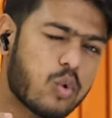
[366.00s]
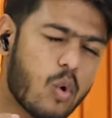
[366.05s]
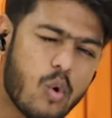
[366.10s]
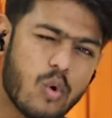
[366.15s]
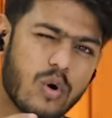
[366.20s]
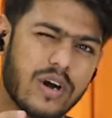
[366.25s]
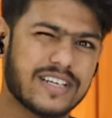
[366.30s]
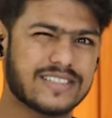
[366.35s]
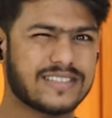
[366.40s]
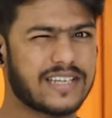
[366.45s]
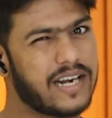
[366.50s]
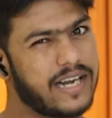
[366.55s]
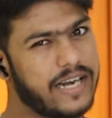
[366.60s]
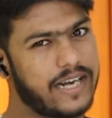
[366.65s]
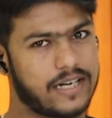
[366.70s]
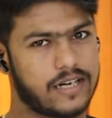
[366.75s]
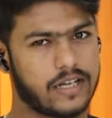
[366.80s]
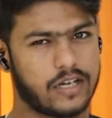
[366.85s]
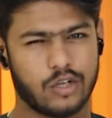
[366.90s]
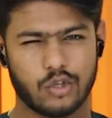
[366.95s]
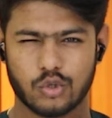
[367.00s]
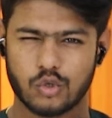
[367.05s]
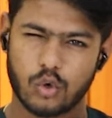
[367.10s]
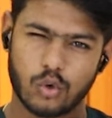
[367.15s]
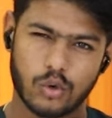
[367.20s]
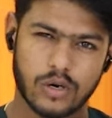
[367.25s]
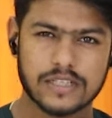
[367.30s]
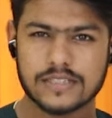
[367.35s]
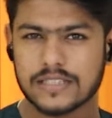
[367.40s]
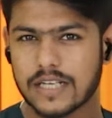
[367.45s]
थोड़ा सा लेट है
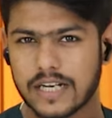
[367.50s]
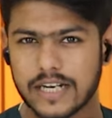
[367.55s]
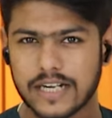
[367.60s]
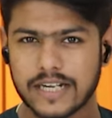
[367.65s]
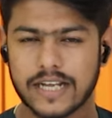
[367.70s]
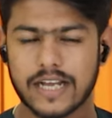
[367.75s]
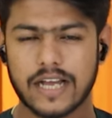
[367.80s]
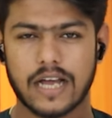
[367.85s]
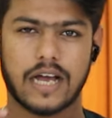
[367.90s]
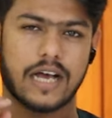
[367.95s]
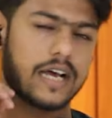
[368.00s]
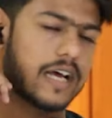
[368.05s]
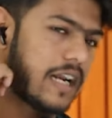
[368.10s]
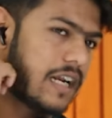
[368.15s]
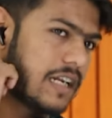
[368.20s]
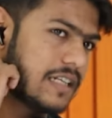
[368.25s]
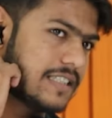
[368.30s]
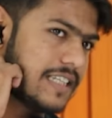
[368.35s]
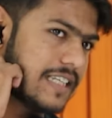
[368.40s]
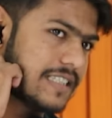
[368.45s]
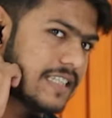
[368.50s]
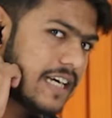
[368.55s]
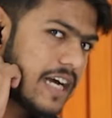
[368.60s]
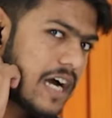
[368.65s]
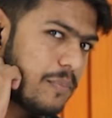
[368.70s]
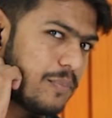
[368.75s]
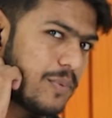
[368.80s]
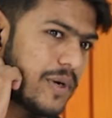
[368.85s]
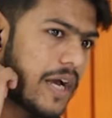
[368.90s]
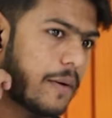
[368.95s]
थोड़ा सा लेट है अगर जैसे
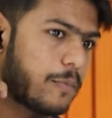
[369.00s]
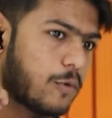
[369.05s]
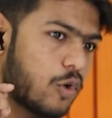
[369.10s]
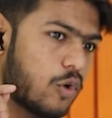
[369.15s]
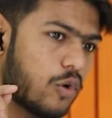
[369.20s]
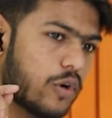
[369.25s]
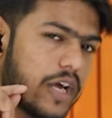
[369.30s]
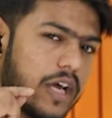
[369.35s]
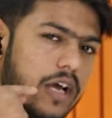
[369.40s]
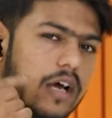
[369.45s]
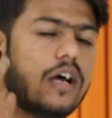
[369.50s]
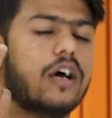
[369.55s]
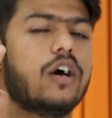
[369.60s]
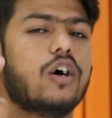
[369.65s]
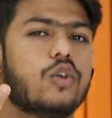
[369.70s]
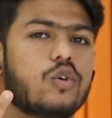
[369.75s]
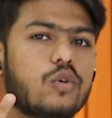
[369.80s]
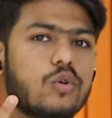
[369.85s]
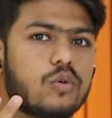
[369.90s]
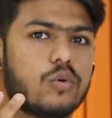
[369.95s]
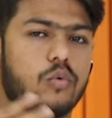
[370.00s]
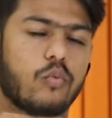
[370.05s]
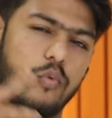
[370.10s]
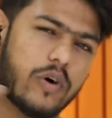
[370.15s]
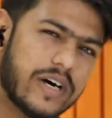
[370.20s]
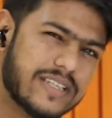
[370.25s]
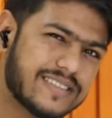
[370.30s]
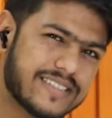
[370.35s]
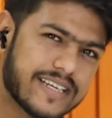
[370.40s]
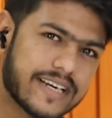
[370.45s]
आप टैप करोगे
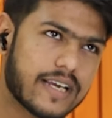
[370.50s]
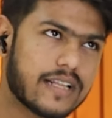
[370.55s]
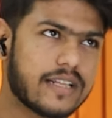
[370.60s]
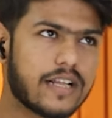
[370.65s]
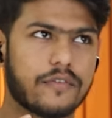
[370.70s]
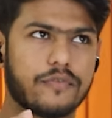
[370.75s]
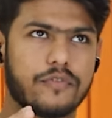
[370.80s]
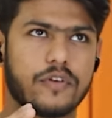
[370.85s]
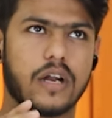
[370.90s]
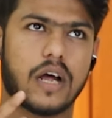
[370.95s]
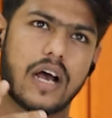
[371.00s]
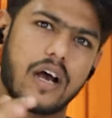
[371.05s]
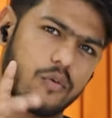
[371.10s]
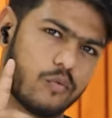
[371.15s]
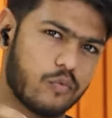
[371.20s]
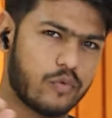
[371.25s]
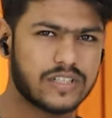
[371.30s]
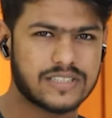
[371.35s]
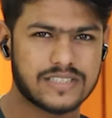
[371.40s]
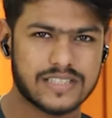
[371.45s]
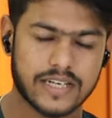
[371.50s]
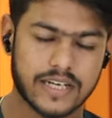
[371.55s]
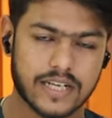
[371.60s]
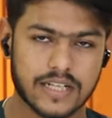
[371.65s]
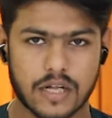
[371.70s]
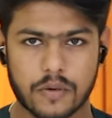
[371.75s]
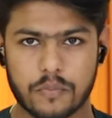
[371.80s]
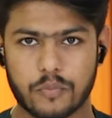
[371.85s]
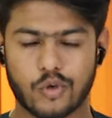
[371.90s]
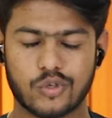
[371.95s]
वन सेकेंड या फिर हाँ वन
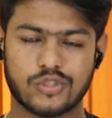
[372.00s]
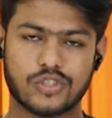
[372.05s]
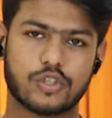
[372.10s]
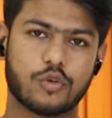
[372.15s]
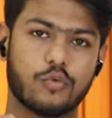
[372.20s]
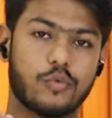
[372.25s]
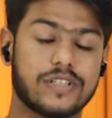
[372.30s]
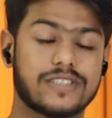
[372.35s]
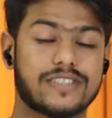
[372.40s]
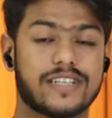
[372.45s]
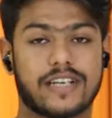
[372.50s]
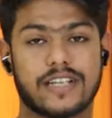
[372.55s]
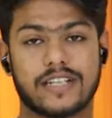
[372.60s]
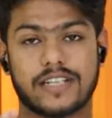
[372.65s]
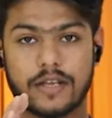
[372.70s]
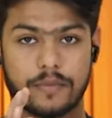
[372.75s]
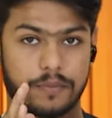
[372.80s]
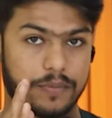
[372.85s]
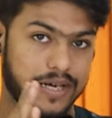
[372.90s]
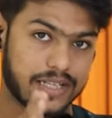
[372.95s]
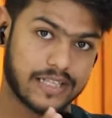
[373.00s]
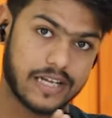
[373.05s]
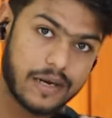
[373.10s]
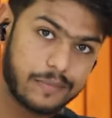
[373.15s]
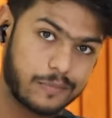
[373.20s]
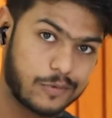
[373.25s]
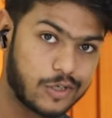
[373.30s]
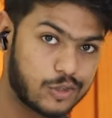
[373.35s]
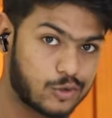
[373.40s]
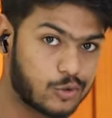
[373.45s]
सेकेंड आप बोल सकते हो वन सेकेंड के बाद
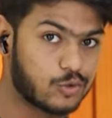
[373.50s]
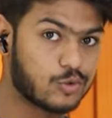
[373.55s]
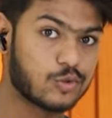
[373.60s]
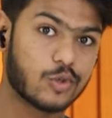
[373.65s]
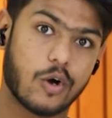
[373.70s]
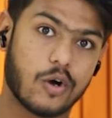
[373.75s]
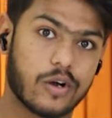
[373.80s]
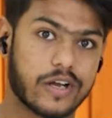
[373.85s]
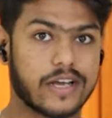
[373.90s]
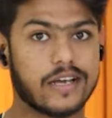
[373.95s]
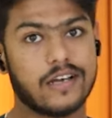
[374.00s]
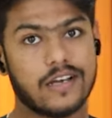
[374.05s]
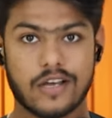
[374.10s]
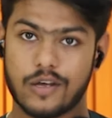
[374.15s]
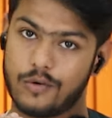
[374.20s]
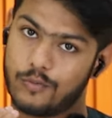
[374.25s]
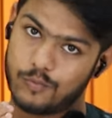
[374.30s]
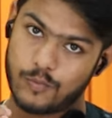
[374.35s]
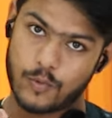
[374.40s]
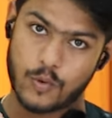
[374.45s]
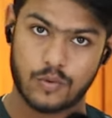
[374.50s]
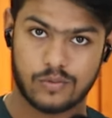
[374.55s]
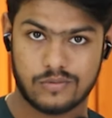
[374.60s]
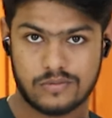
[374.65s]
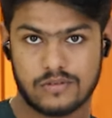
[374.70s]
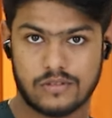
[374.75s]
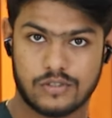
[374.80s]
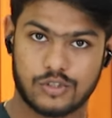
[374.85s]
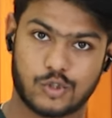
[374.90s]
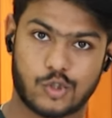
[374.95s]
आपका जो सॉन्ग है वो
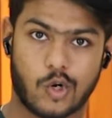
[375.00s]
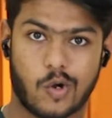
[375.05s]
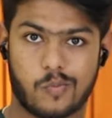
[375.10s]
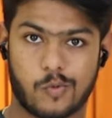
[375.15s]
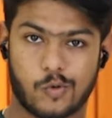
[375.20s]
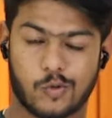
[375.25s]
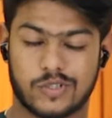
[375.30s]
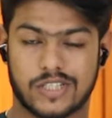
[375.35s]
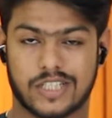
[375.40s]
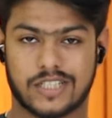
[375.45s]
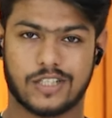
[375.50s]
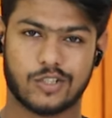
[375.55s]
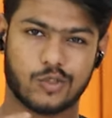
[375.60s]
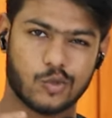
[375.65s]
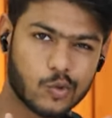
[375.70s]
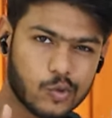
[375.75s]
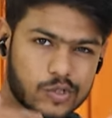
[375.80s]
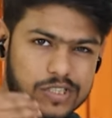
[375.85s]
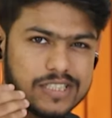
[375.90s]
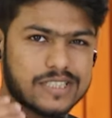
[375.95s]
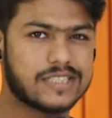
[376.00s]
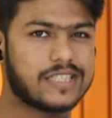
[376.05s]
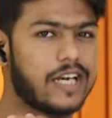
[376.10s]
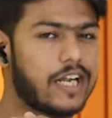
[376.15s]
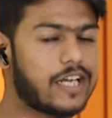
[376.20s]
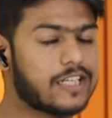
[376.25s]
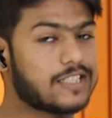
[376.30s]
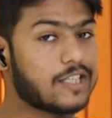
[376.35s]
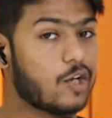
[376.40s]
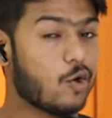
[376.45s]
स्टॉप हो जाता है तो कुछ इस
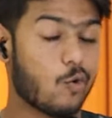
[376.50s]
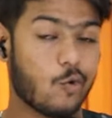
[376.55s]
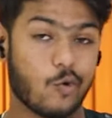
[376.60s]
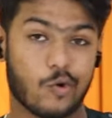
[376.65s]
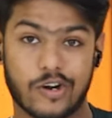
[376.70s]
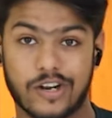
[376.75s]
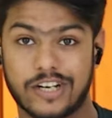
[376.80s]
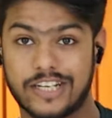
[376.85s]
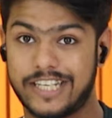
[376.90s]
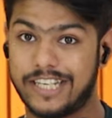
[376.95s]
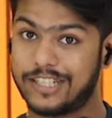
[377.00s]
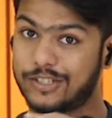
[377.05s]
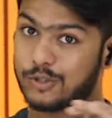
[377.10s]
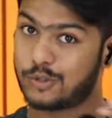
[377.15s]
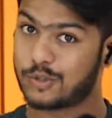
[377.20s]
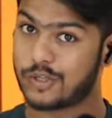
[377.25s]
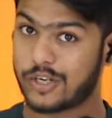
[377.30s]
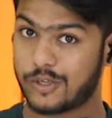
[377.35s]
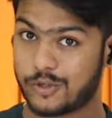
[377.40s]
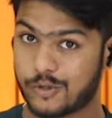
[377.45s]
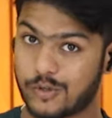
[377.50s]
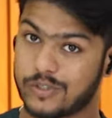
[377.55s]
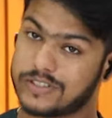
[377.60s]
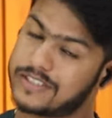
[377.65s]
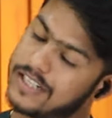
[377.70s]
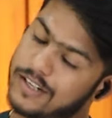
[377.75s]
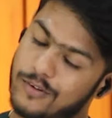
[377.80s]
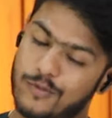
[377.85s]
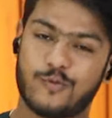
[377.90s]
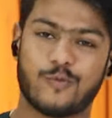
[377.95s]
तरीके से ओवरऑल ये जो कंट्रोल
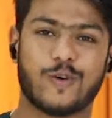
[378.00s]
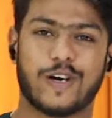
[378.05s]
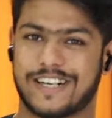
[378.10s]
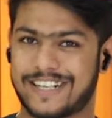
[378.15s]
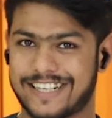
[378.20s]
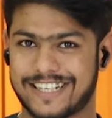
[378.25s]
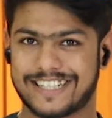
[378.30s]
से वर्क